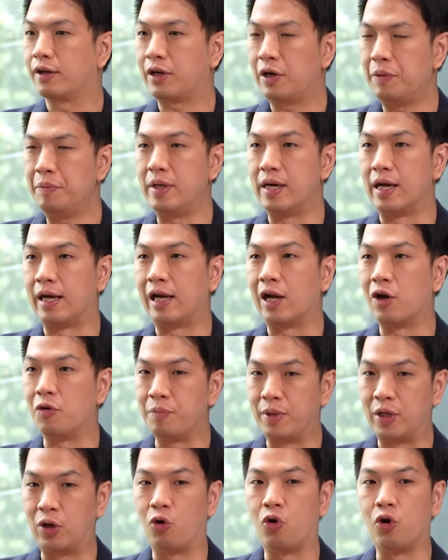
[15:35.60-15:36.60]
ก็เหมือนเรา
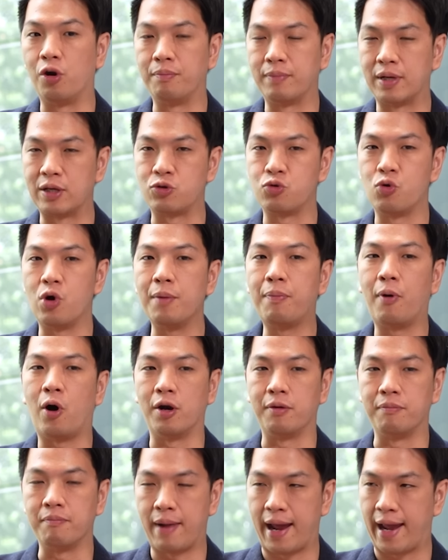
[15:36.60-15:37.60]
มีคนมาช่วย
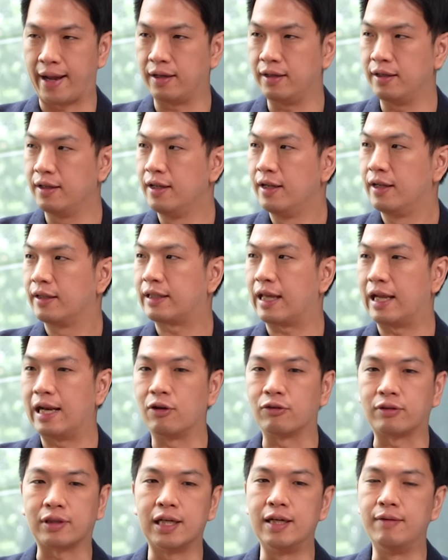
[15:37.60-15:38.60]
ผ่อนแบงค์แต่
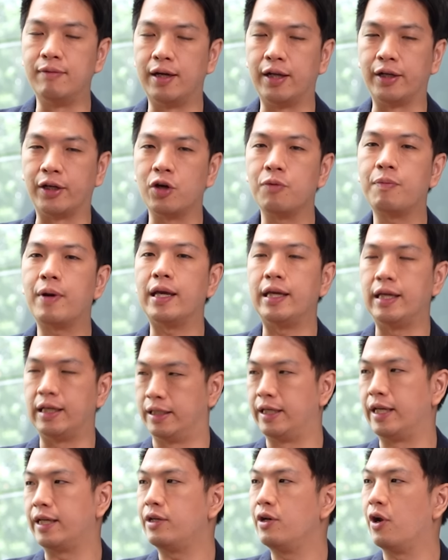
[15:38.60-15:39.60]
เราเติมเงินเข้าไปอี
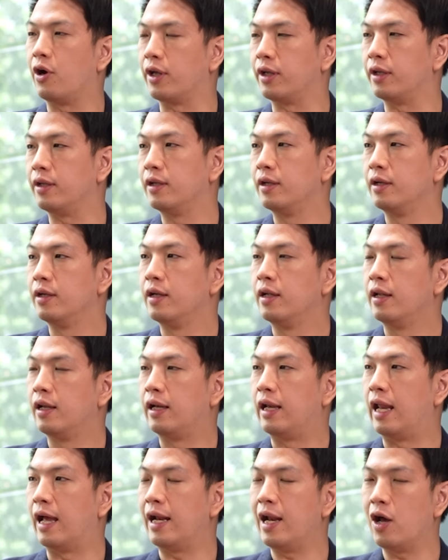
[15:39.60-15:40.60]
กนิดหน่อย
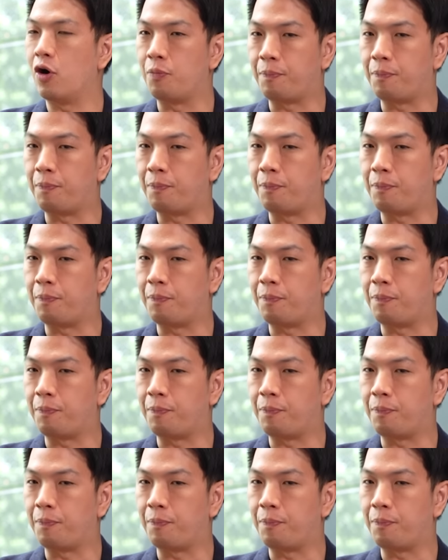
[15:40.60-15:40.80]
แล้วเรา